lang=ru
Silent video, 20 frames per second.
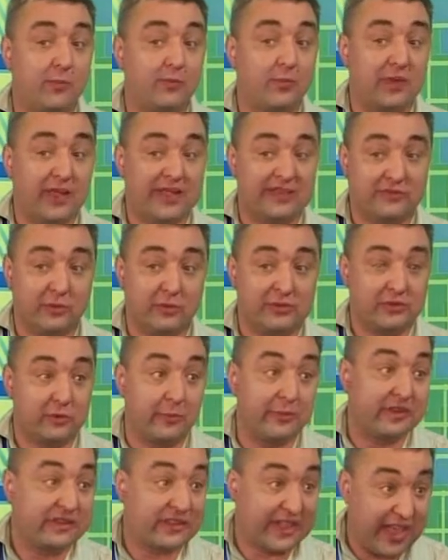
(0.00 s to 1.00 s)
пласту
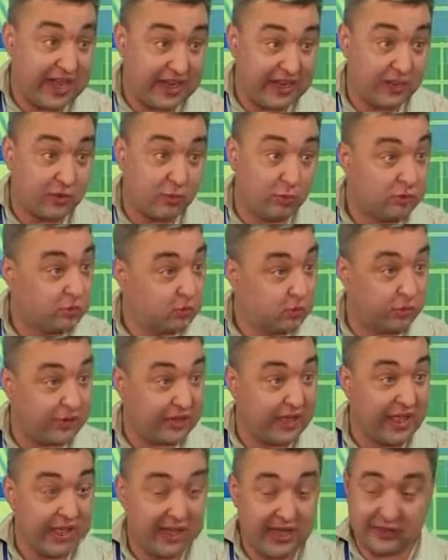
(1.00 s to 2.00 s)
инструментальной
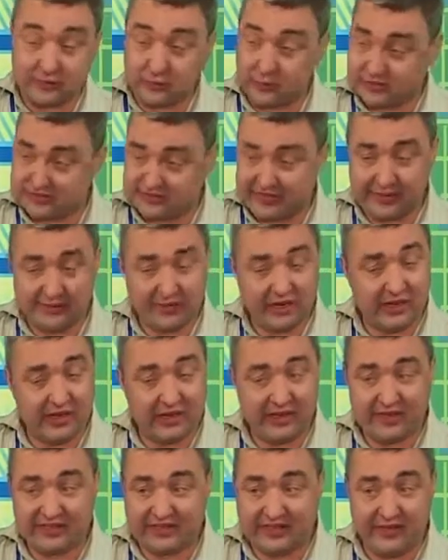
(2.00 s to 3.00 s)
культуры, который, кстати,
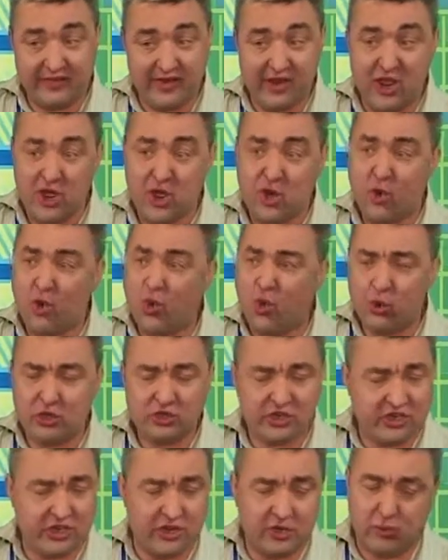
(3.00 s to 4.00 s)
на севере
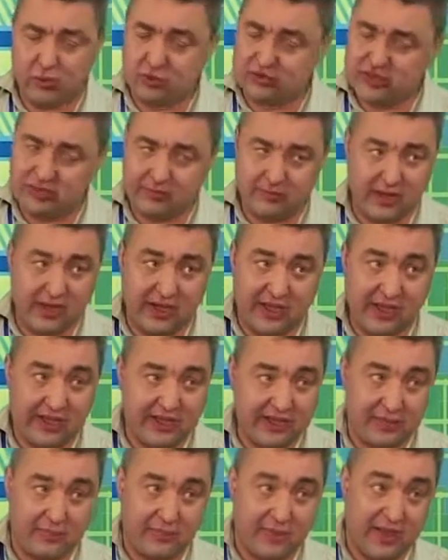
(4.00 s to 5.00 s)
очень-очень бога
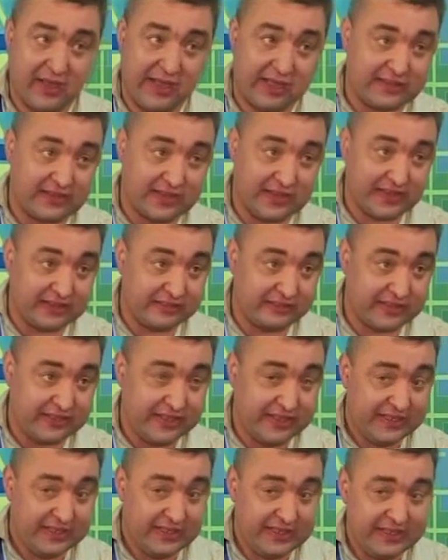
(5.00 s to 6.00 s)
э, богато развит
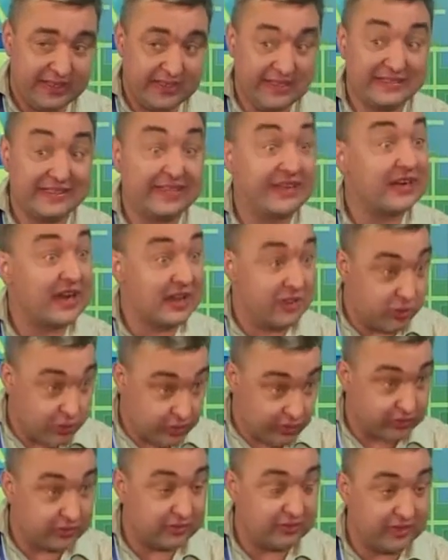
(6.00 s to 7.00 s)
и
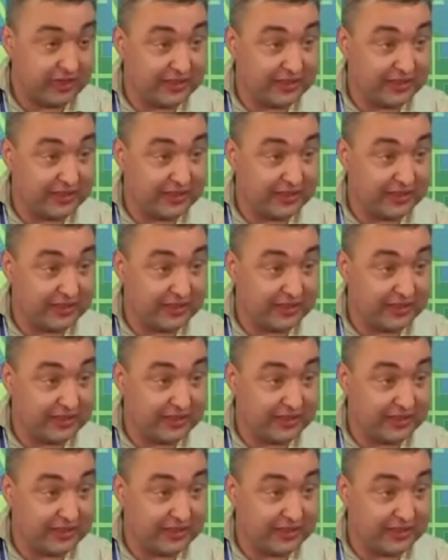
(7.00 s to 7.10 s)
сохранен,